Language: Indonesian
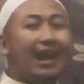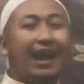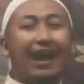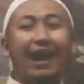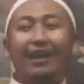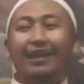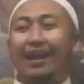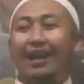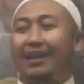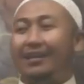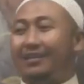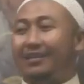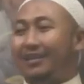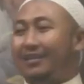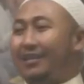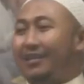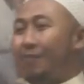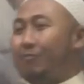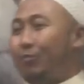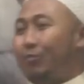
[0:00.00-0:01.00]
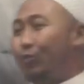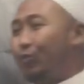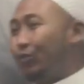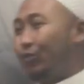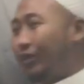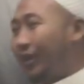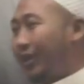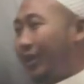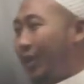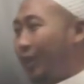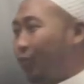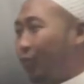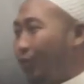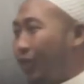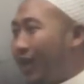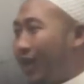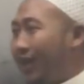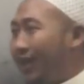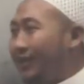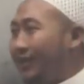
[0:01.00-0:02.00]
hari-hari kita penuh dengan
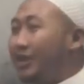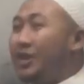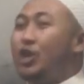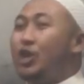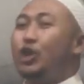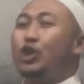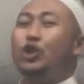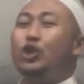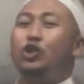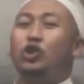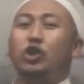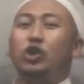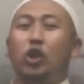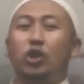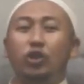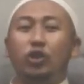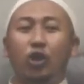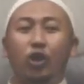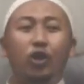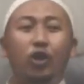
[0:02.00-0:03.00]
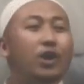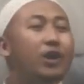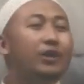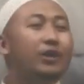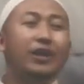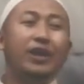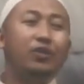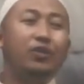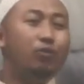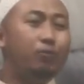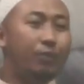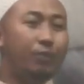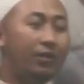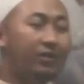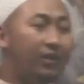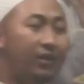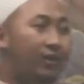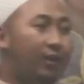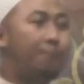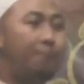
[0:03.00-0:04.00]
Al-Quran. Insya Allah
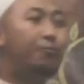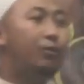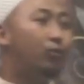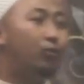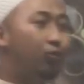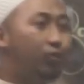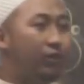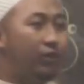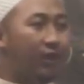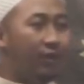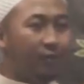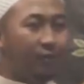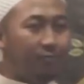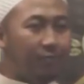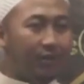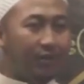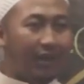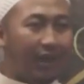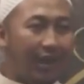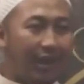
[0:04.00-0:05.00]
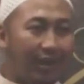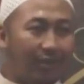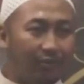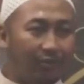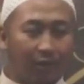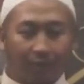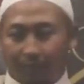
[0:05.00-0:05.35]
kehidupan kita penuh dengan keberkahan. Allah